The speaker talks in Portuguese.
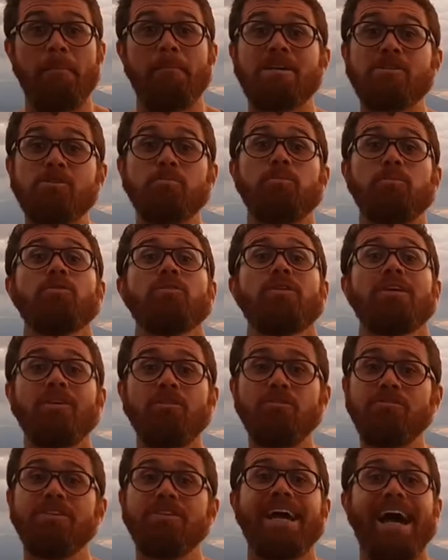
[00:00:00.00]
Mas o ponto é
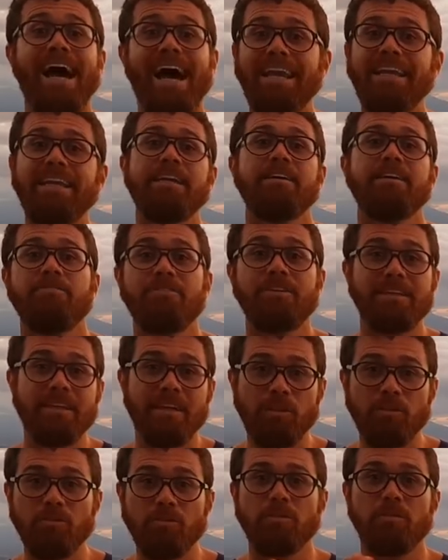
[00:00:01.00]
não ficar ali
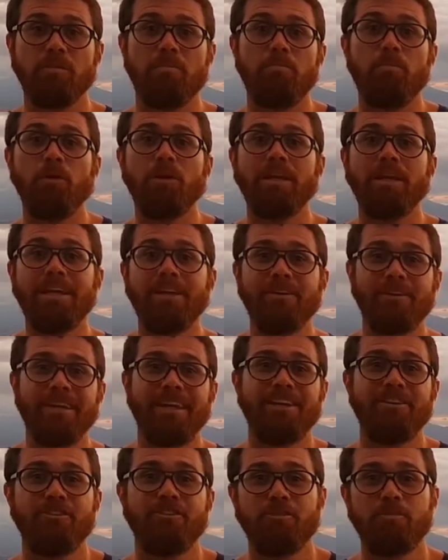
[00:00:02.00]
fritando bolinho, que
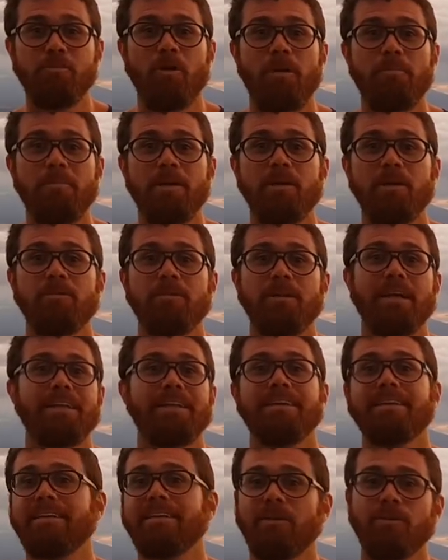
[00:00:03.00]
nem diz meu amigo, né?
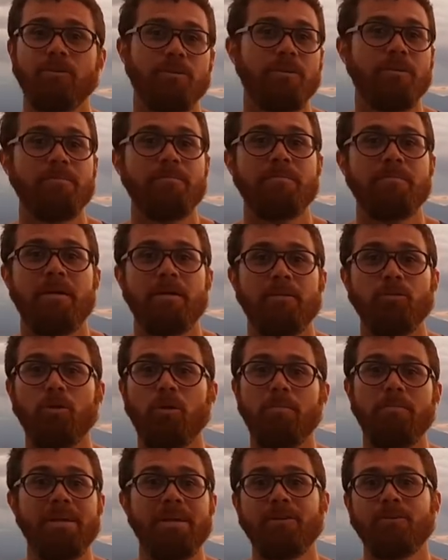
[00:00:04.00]
Tentando
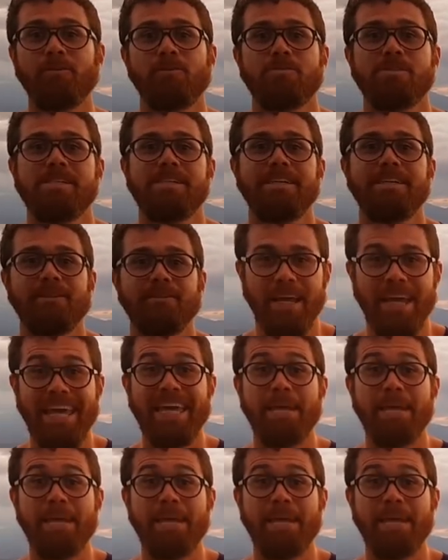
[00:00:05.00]
dormir não conseguindo.